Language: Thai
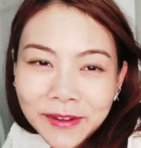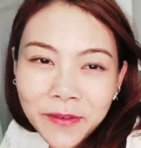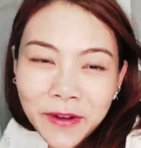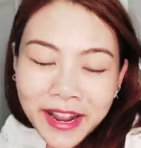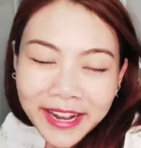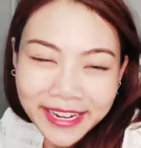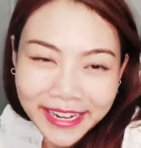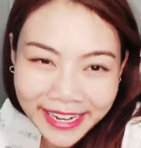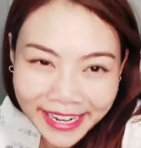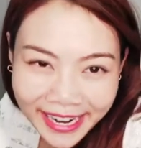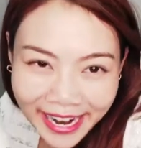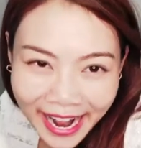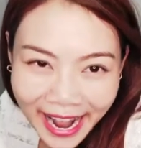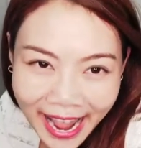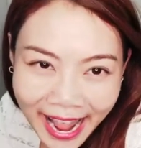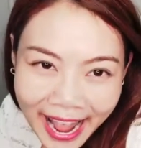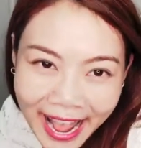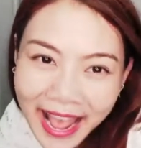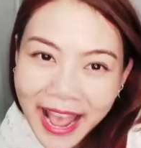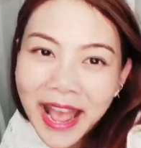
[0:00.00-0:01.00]
วัสดี
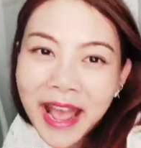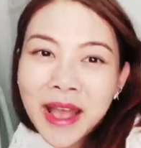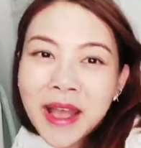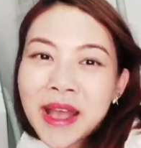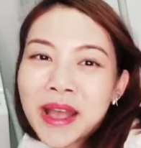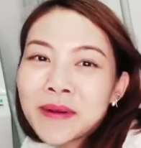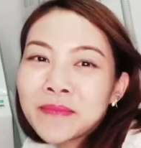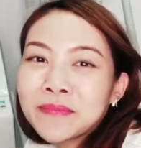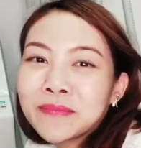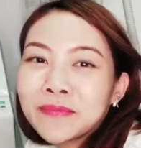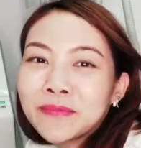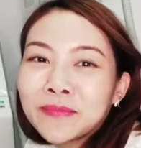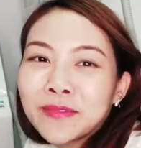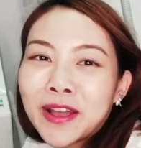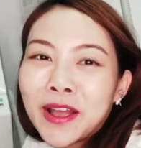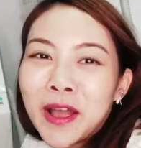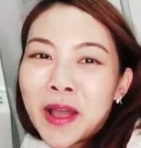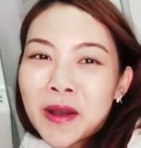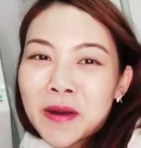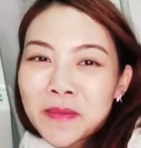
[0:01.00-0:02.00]
ค่ะ
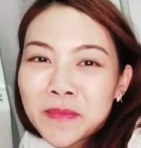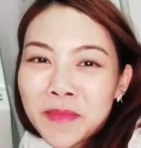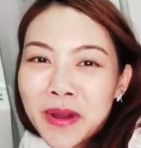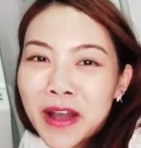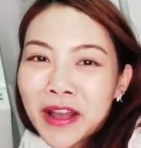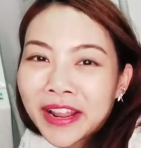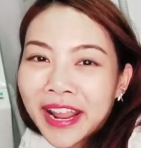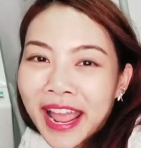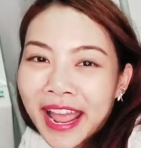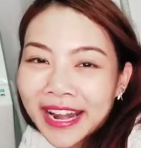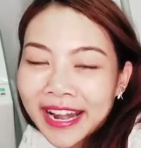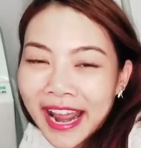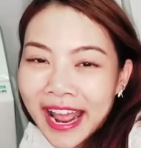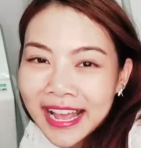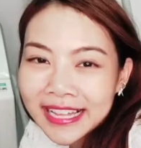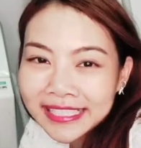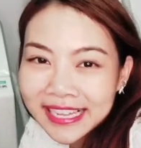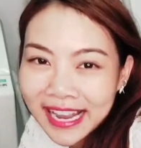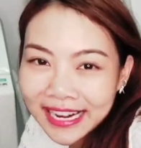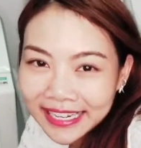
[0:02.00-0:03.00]
หมอยา
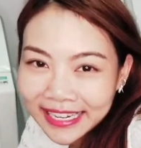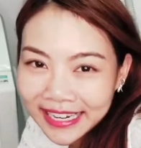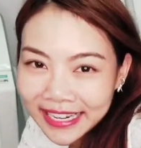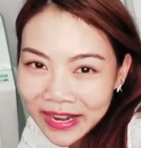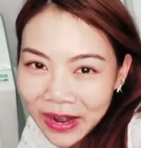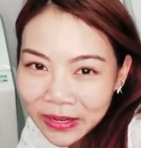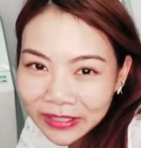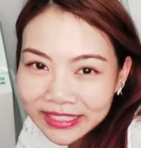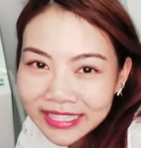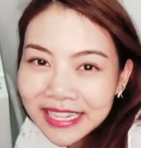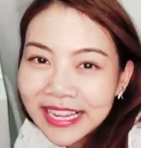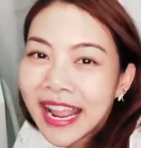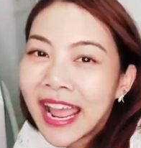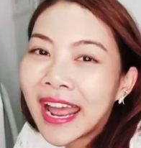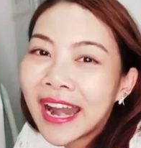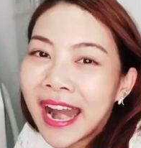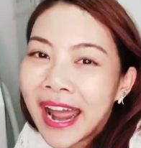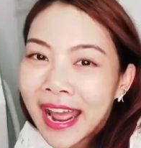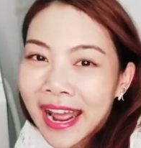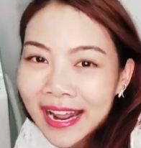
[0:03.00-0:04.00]
ดาจากที่ดร
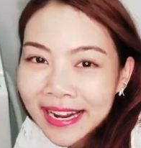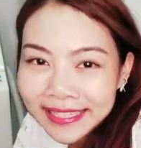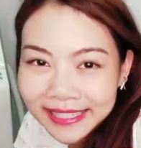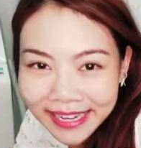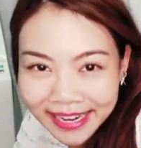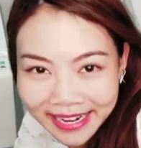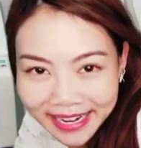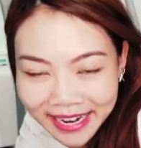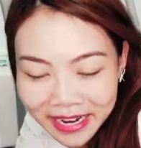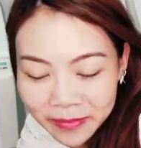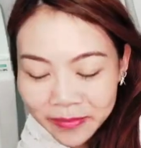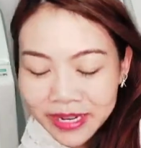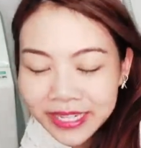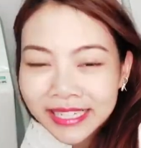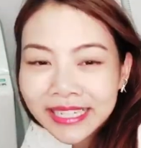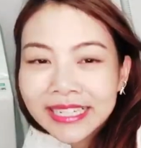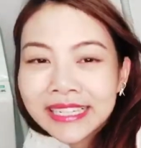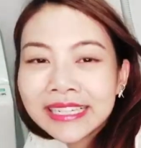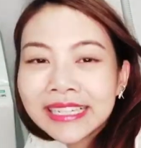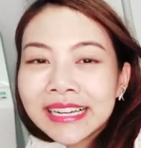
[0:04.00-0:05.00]
ยาดาคลินิกเหมือ
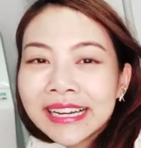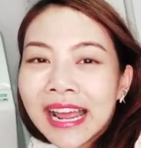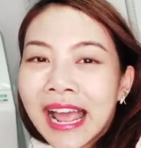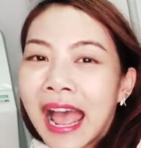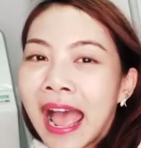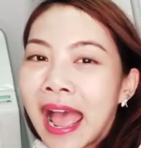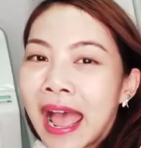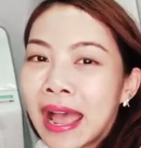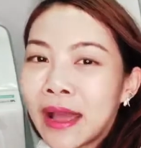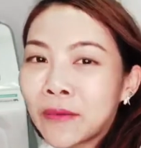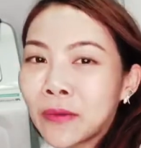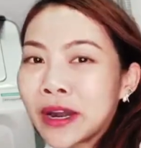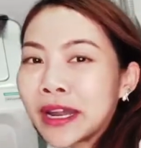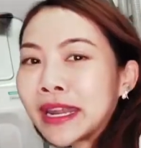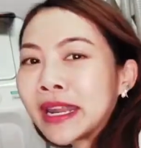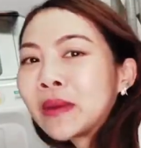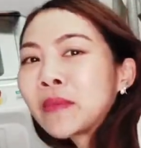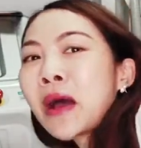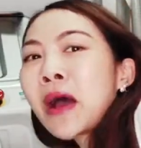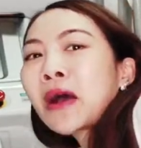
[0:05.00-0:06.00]
นเคยนะคะ วัน
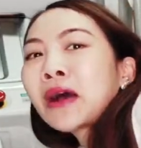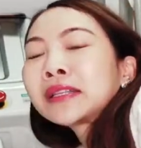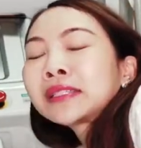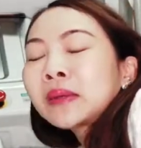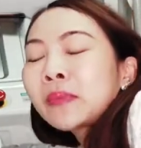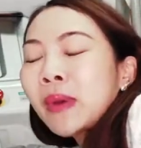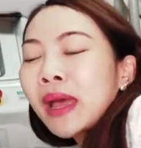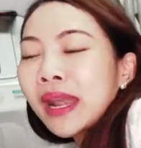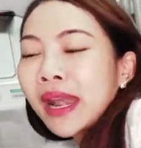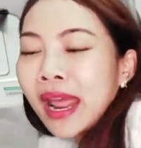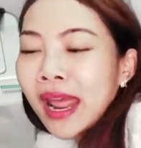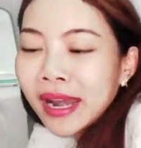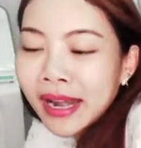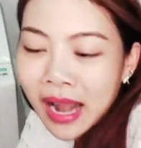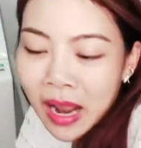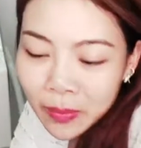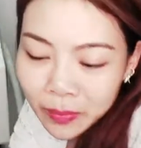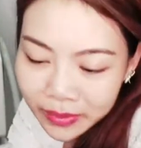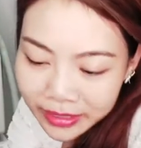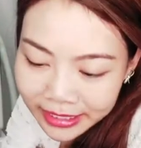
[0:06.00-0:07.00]
นี้หมอก็จะมาแนะ
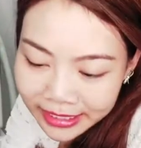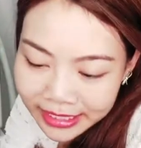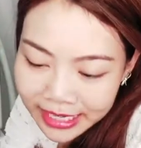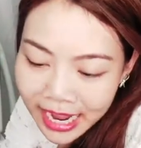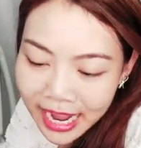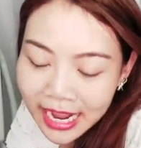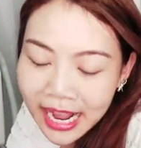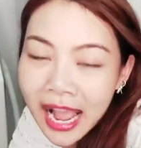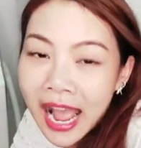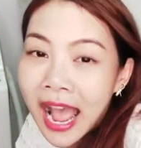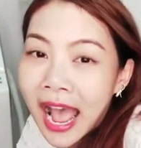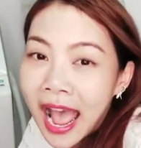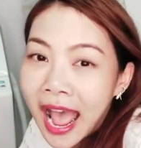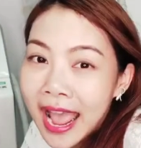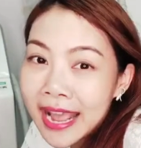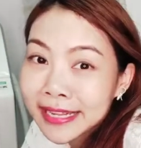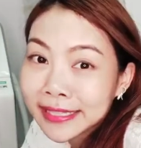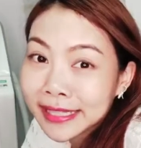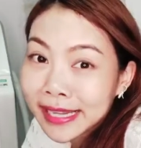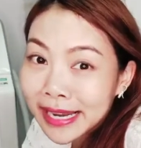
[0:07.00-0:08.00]
นำเครื่องไอ
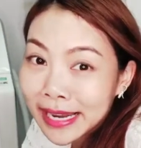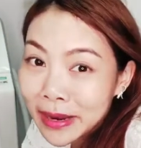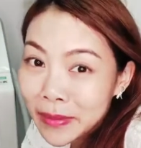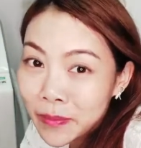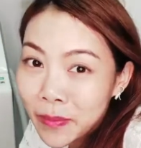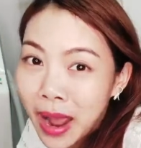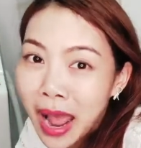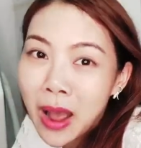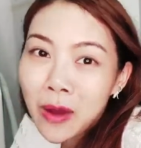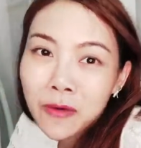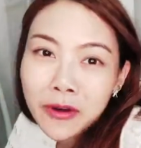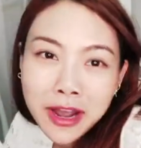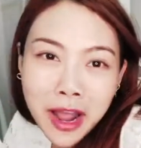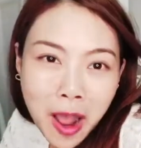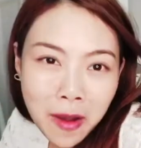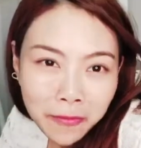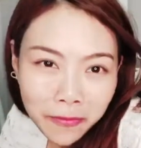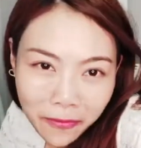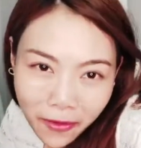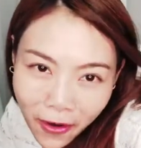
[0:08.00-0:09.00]
ลิ i s ว i m p อ w e r
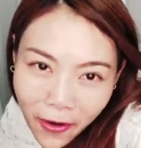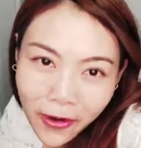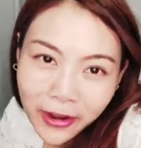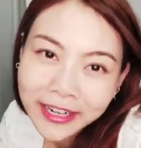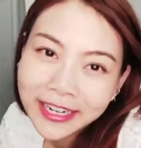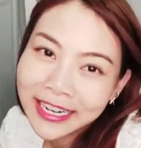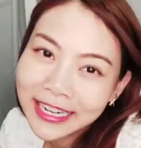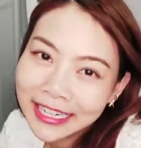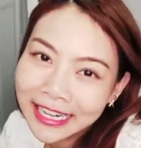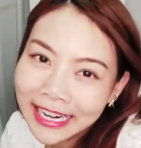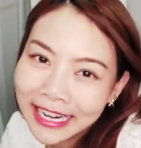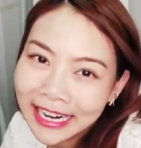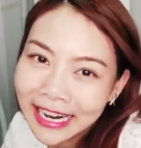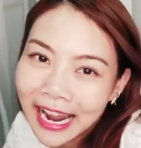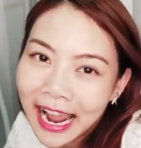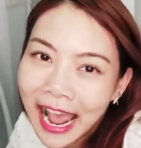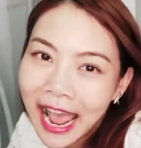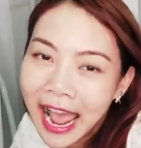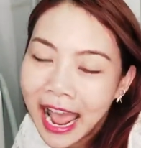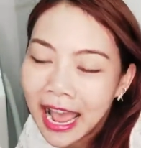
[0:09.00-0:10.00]
of ฟเครื่องนี้
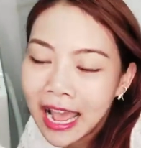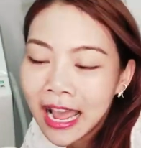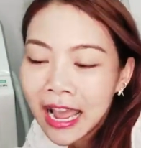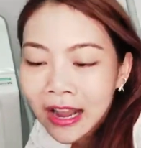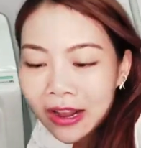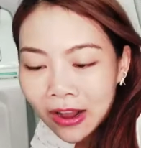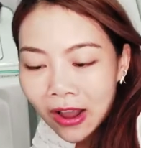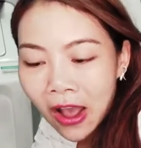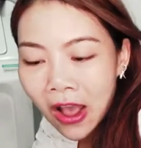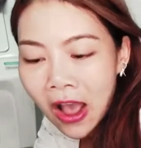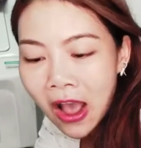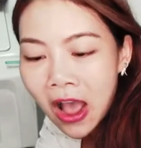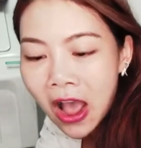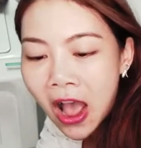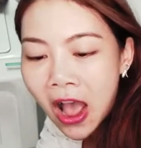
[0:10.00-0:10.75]
ค่ะ ก็